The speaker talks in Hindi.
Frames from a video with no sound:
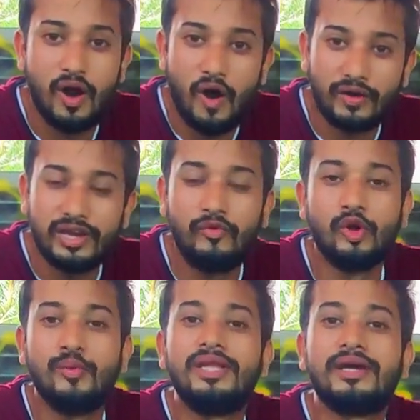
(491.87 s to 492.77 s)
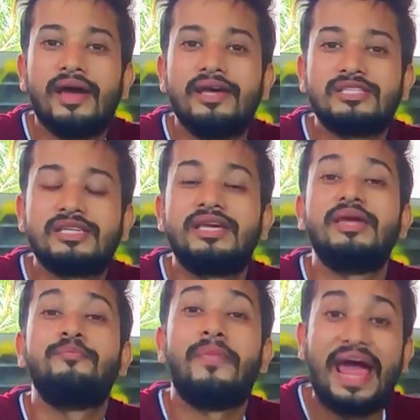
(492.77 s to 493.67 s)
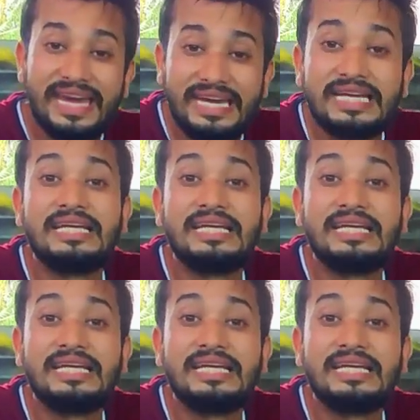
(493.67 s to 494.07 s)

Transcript: और ये वीडियो में दिखा है इसकी बाइंग